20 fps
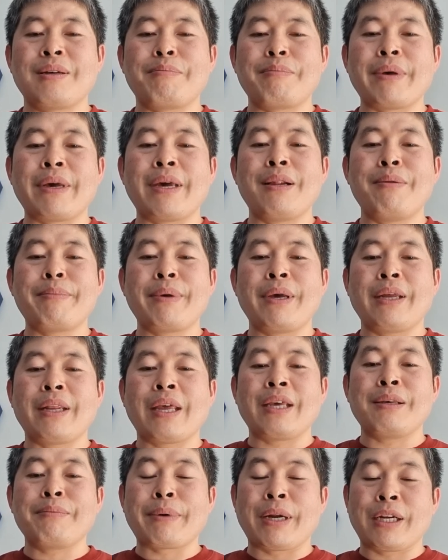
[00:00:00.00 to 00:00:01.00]

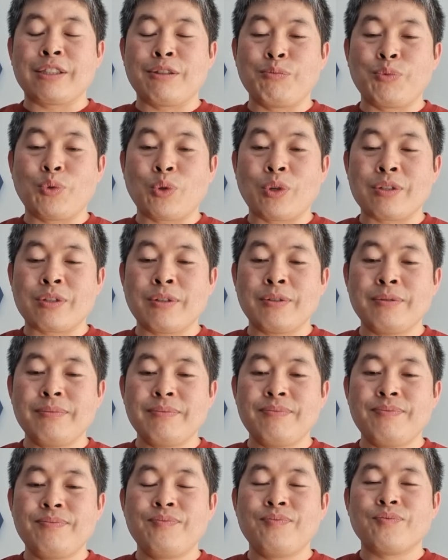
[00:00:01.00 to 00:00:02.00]
매일매일의 이 말씀 속에서
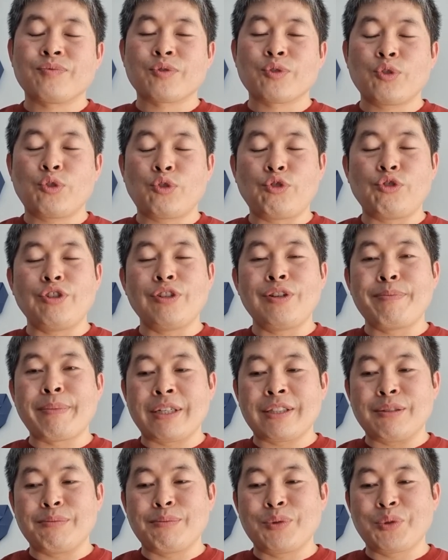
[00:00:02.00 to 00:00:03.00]
주일
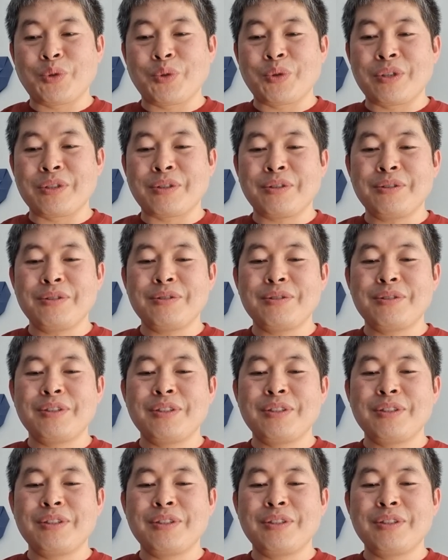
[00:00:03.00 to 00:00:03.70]
말씀을 통해서